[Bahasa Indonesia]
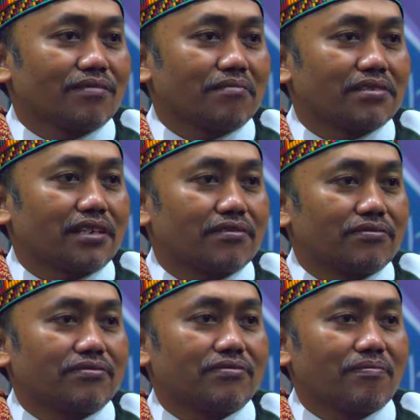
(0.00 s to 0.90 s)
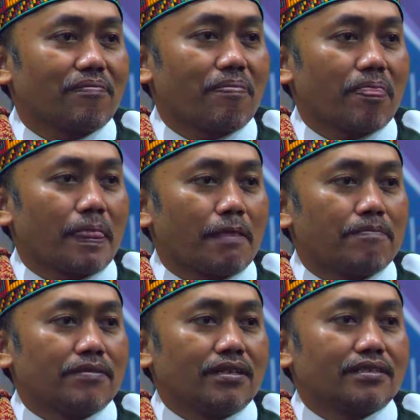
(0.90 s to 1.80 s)
bersatu
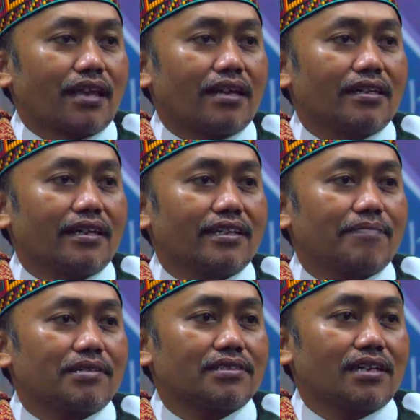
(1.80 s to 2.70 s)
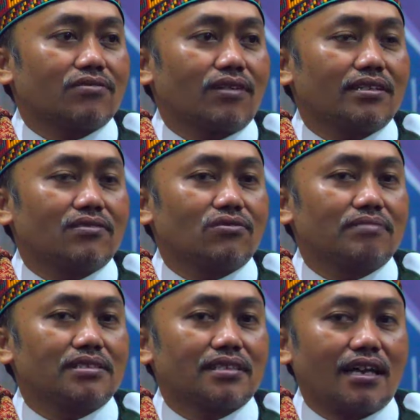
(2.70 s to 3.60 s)
seandainya persatuan itu
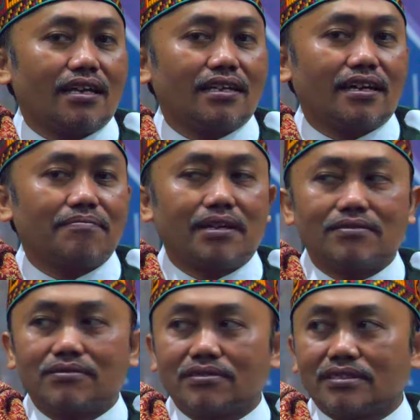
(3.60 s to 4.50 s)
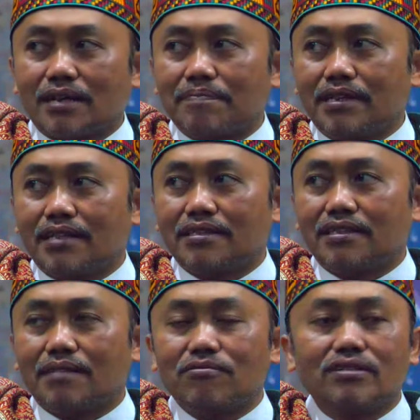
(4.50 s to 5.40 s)
bisa ya bagus tapi kan
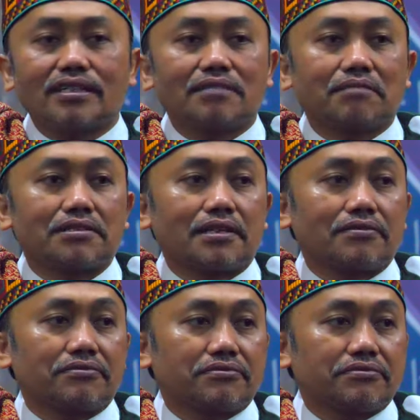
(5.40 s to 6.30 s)
tidak mungkin bersatu